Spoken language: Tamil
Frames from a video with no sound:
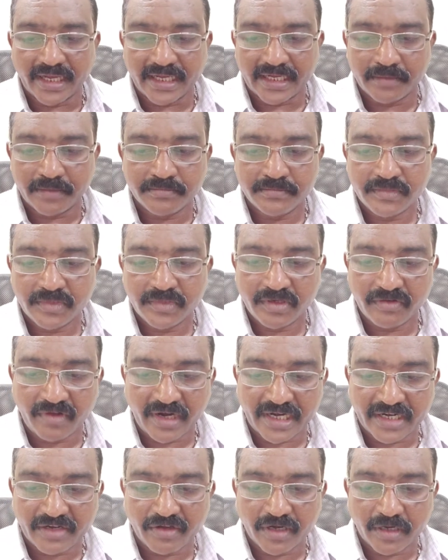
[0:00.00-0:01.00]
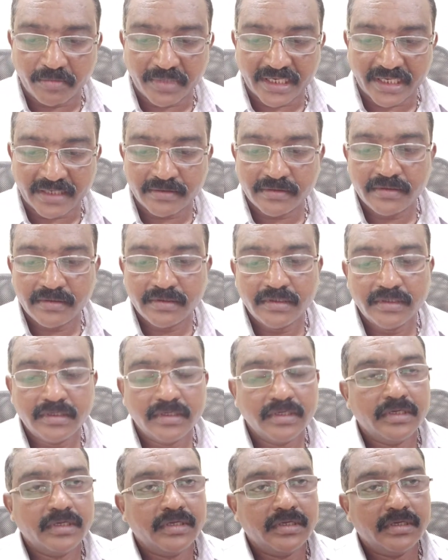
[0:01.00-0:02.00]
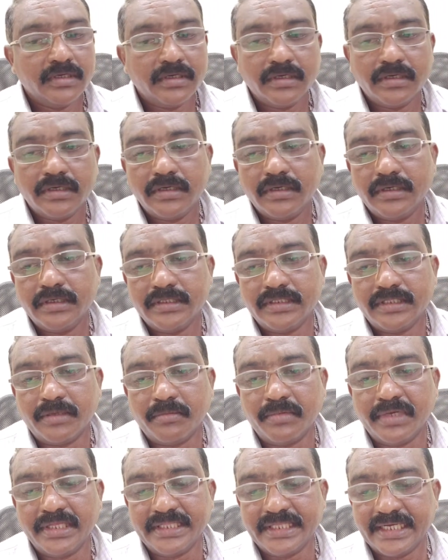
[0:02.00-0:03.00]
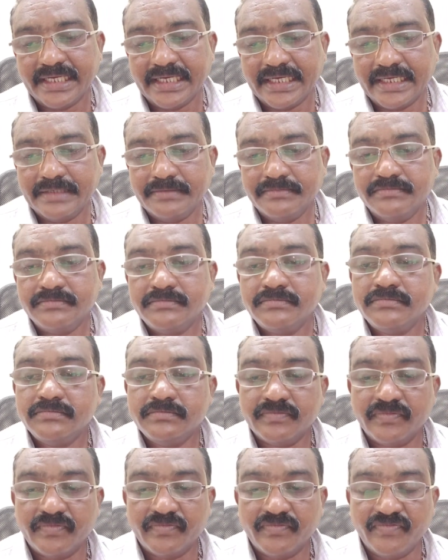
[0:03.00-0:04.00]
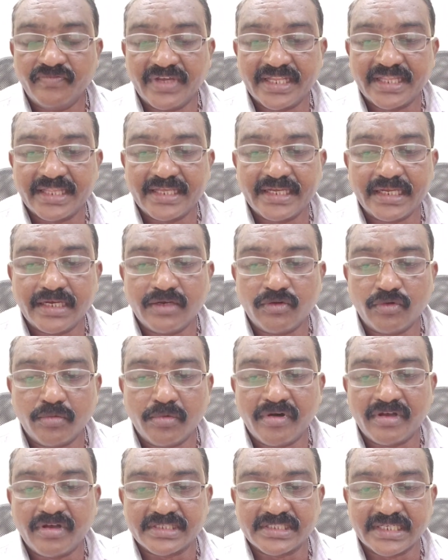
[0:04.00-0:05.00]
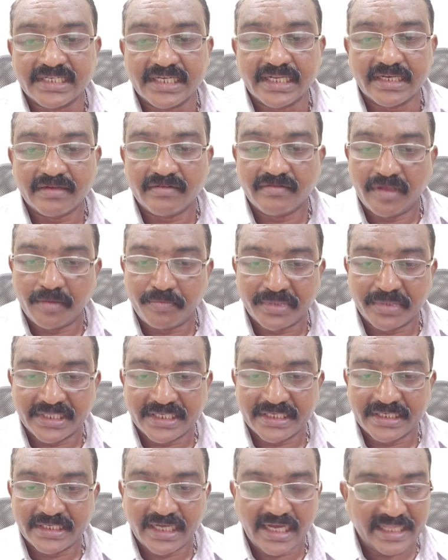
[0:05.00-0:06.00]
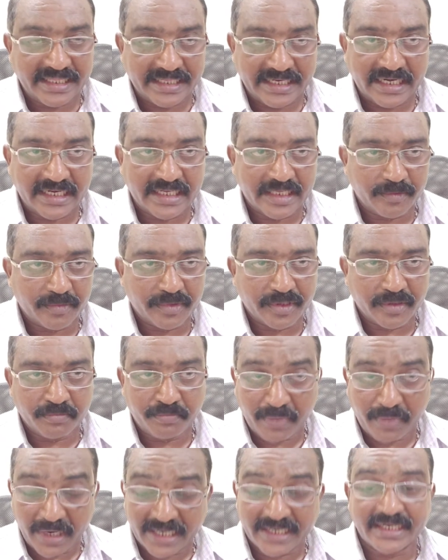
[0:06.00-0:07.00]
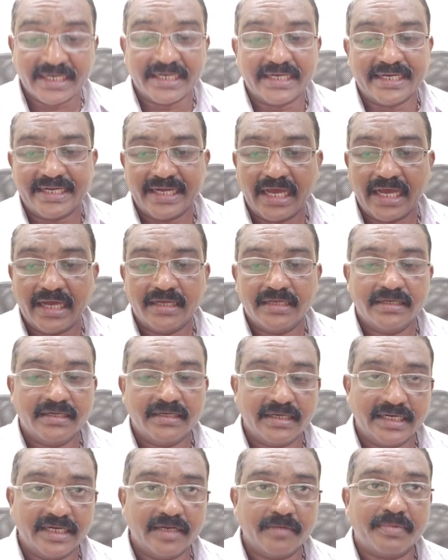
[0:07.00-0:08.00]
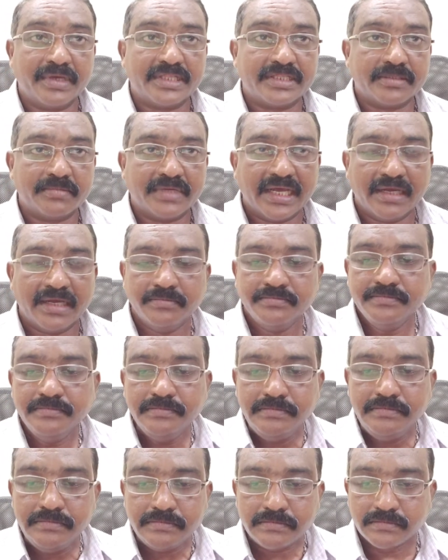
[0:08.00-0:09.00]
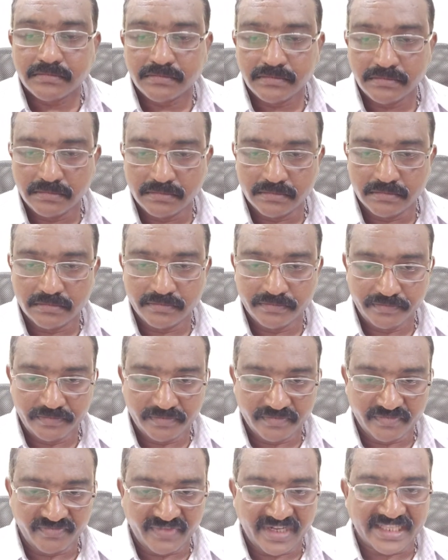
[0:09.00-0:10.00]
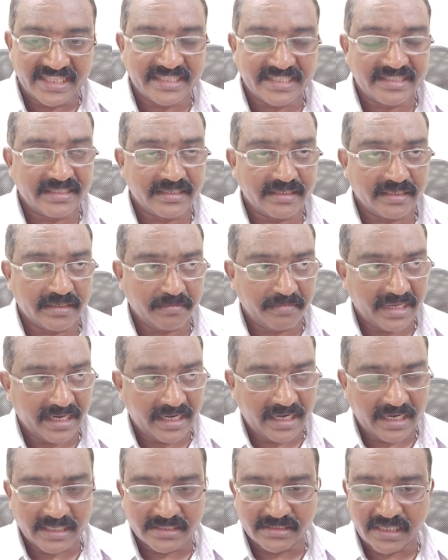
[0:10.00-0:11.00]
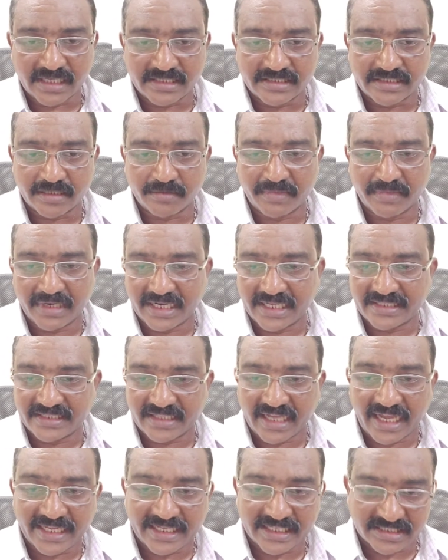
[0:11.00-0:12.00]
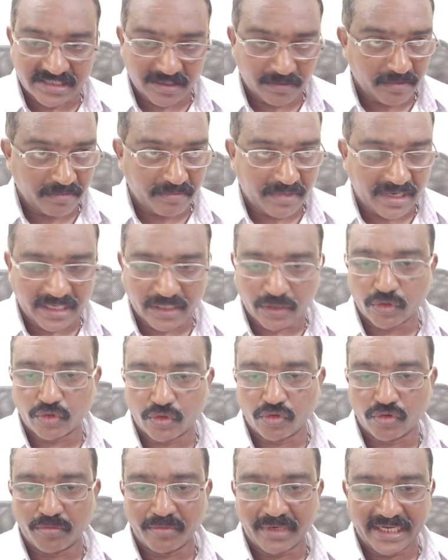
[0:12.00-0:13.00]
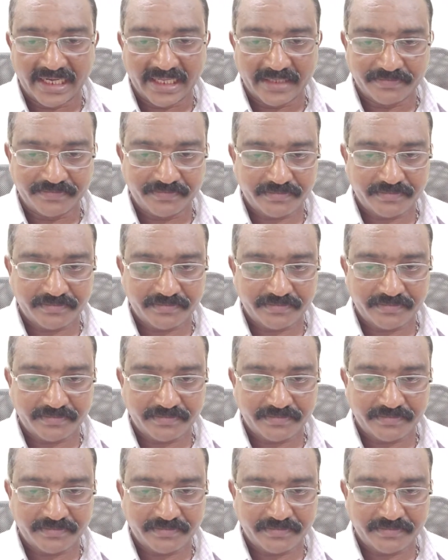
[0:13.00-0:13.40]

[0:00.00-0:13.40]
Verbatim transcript: வணக்கம் வாழ்க வளமுடன் நம்ம இந்த விரதங்கள் உபவாசங்கள் வைப்பது அதனால் ஏற்படும் பலன்கள் என்ன பார்த்தோம்னா வேதத்திற்கு மேலான சாஸ்திரம் இல்லை தாய்க்கு சமமான குருவும் இல்லை